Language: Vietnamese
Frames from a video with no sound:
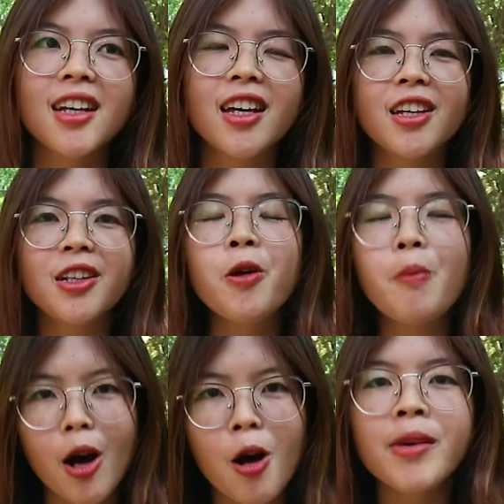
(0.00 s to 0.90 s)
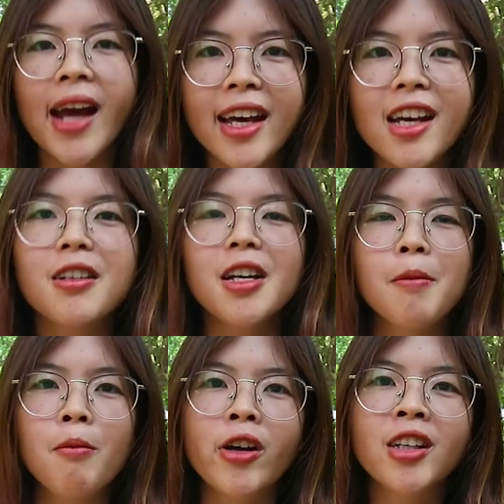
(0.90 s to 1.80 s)
Thì nếu mà hôm nay á,
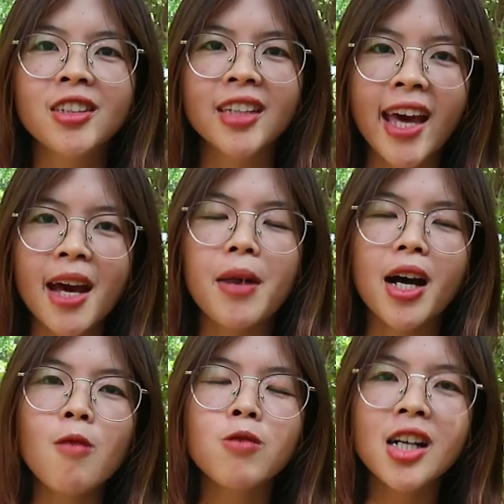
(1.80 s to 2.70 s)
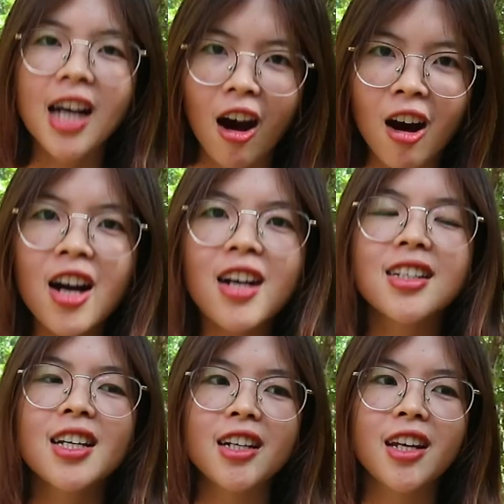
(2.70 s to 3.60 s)
mọi người nghe mà không có rõ
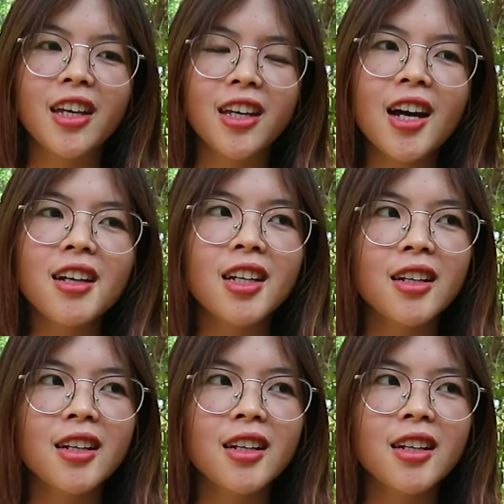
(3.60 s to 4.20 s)
thì á,